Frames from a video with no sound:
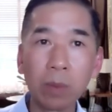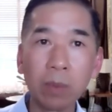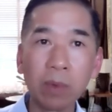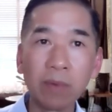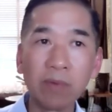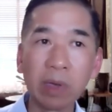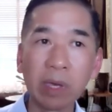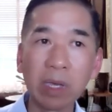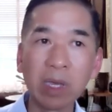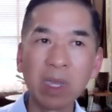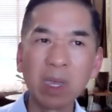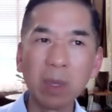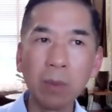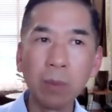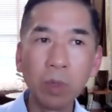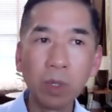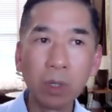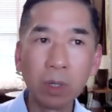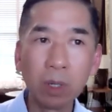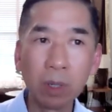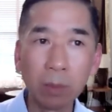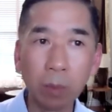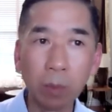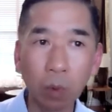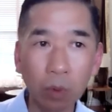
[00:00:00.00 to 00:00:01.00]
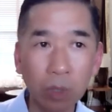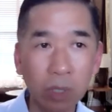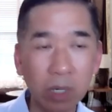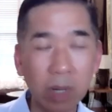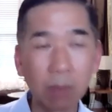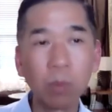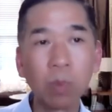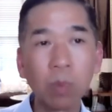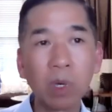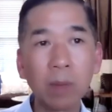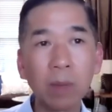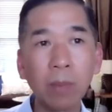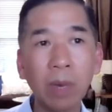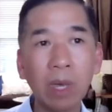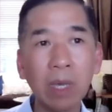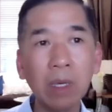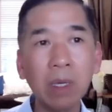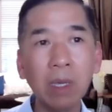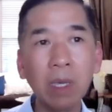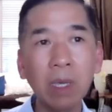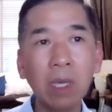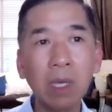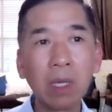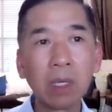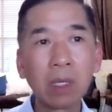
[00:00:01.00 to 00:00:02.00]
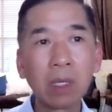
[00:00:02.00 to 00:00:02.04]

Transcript: Jimmy phải kiếm cho được 100 cái máy